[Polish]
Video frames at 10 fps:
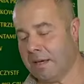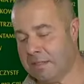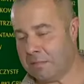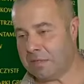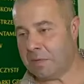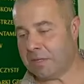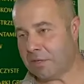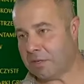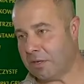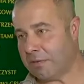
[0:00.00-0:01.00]
Ja jestem niezmiernie
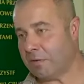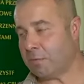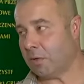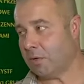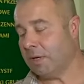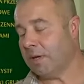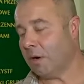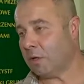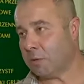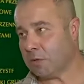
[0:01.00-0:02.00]
szczęśliwy, bo
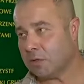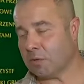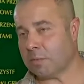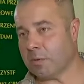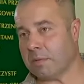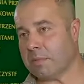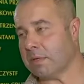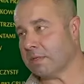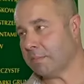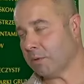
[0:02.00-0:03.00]
od początku byłem
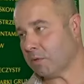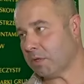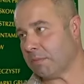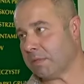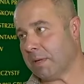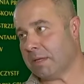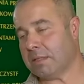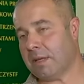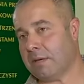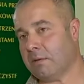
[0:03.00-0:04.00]
za połączeniem z
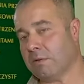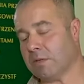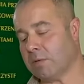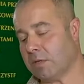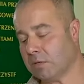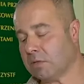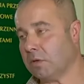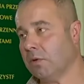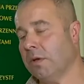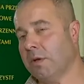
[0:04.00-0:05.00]
miasta i uważam, że to,
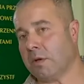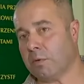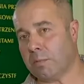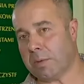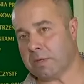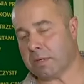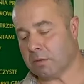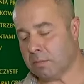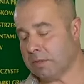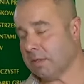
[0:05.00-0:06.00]
co robił prezydent
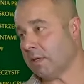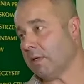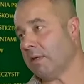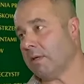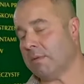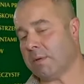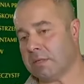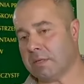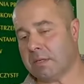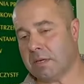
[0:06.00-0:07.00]
Kubicki i
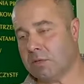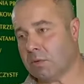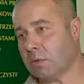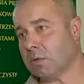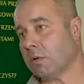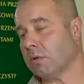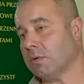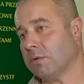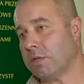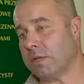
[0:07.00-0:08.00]
prezydent Kaliszuk,
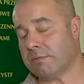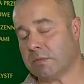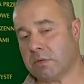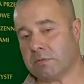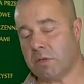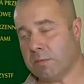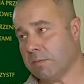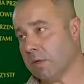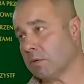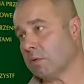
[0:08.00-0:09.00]
to idzie wszystko w
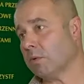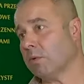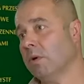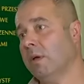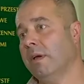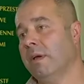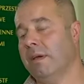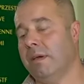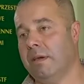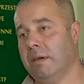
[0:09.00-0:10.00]
dobrym kierunku
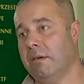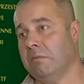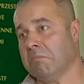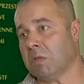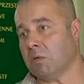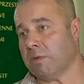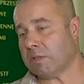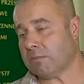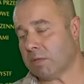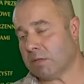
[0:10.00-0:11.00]
i
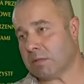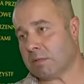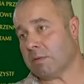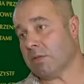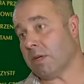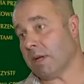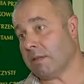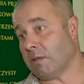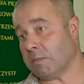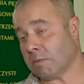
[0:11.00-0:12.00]
uważam, że to, co zrobili dzisiaj
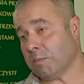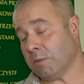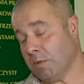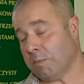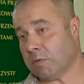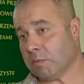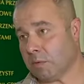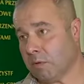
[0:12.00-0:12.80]
radni, to po prostu poszli po do